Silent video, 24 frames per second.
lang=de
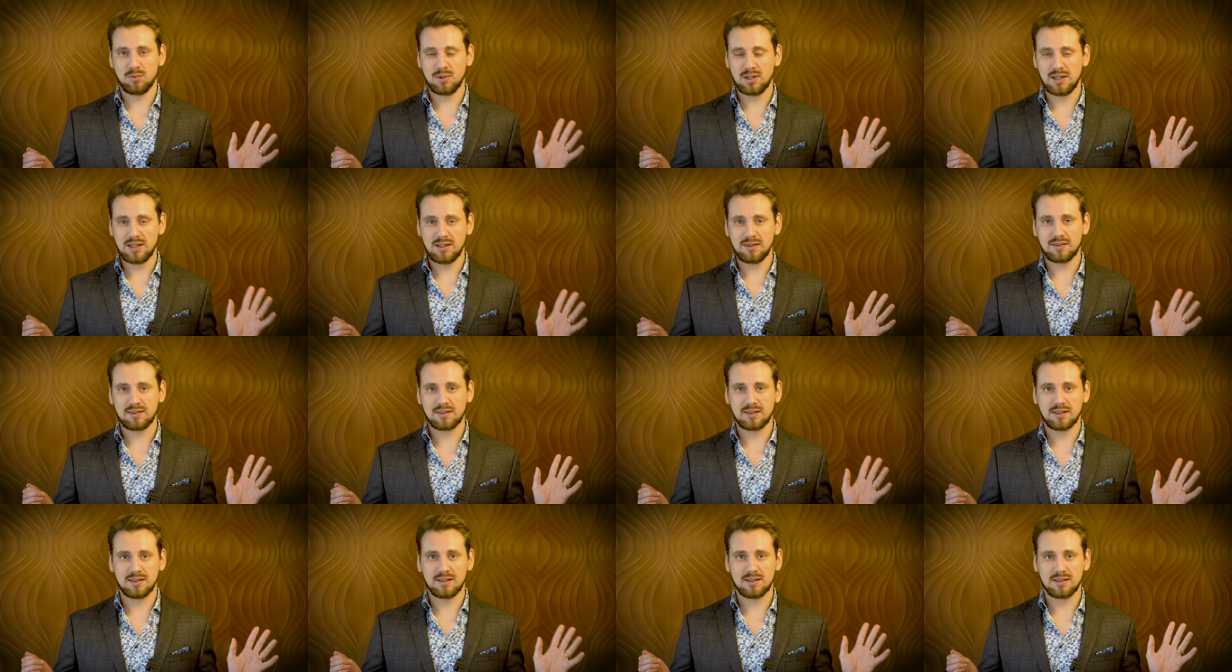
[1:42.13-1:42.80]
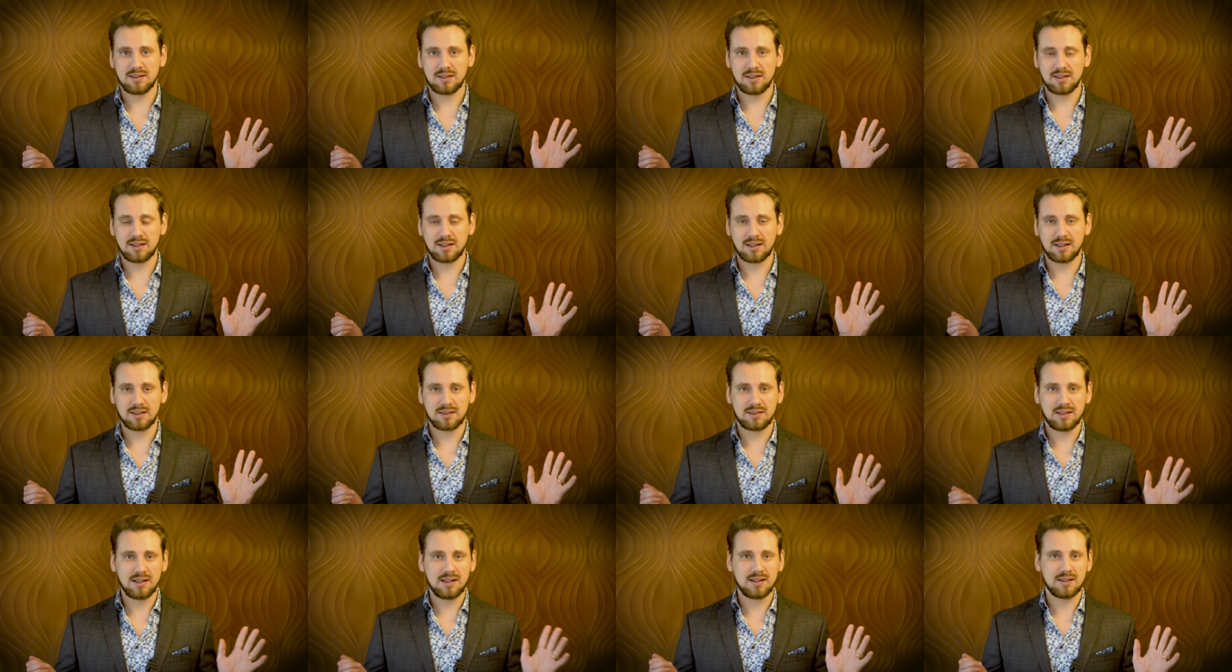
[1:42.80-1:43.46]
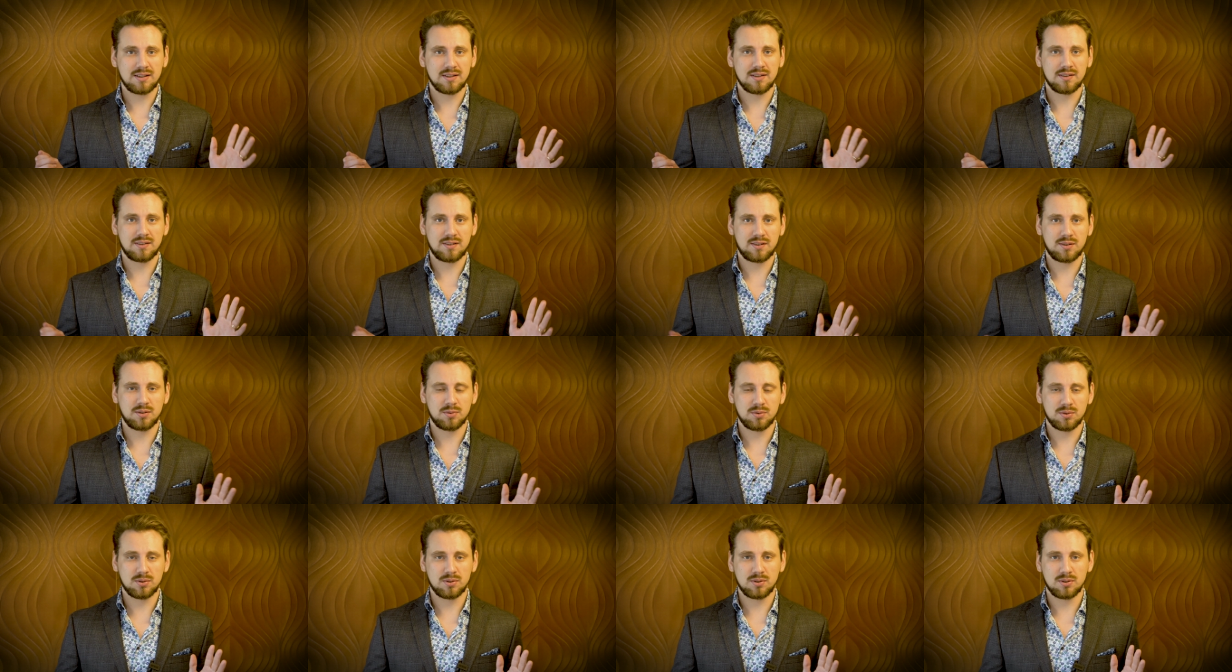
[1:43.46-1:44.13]
releaste Kritik
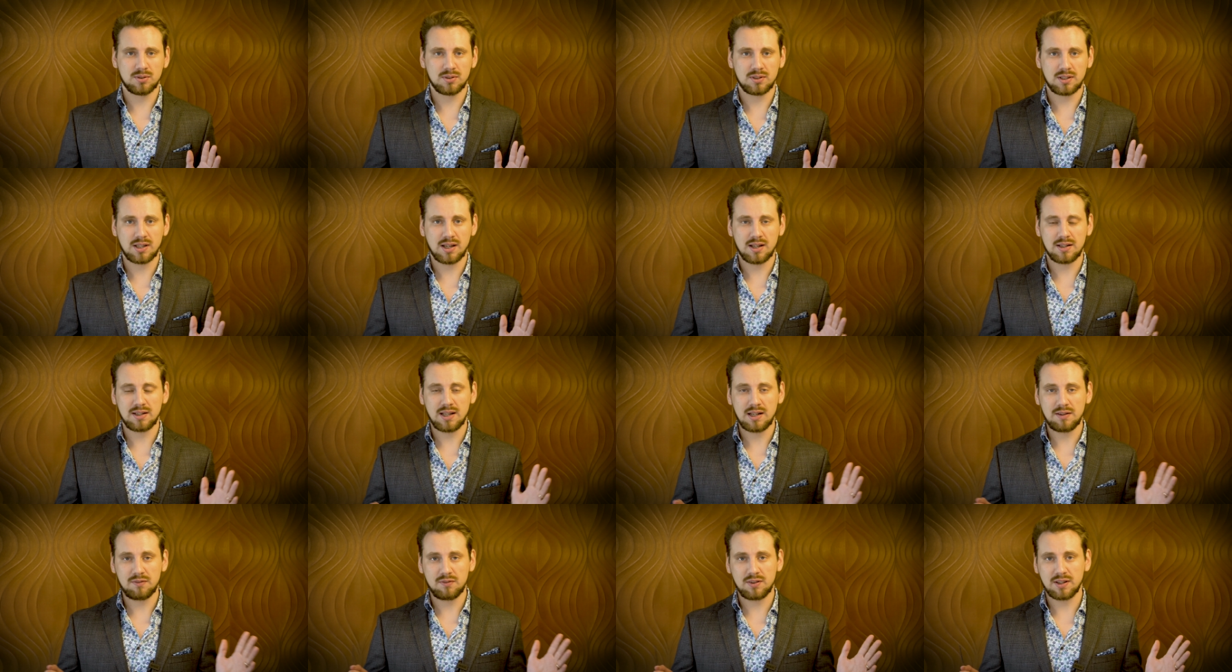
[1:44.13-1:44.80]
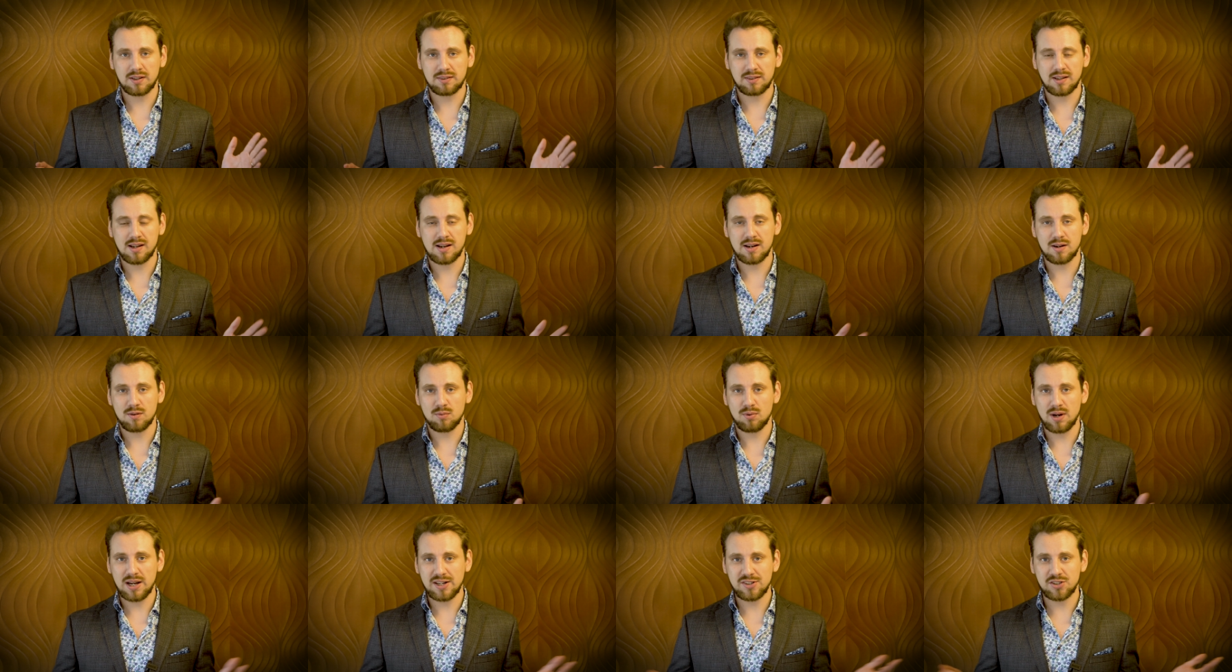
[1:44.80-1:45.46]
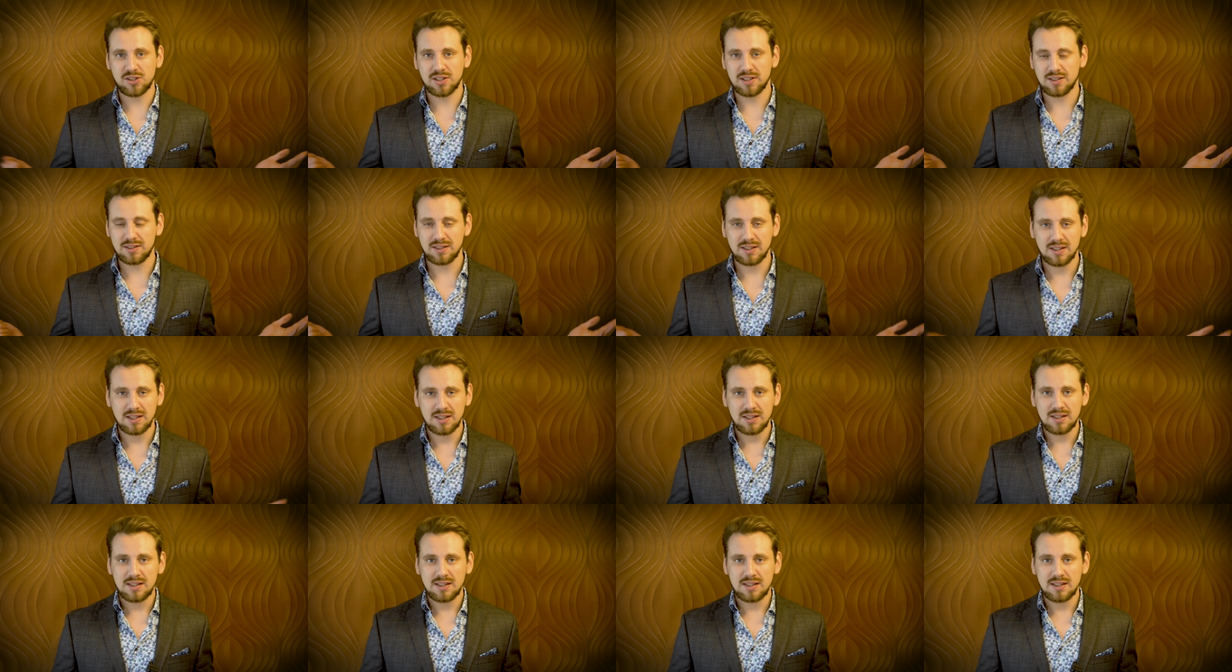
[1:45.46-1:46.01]
zu der Netflix-Serie Ratchet,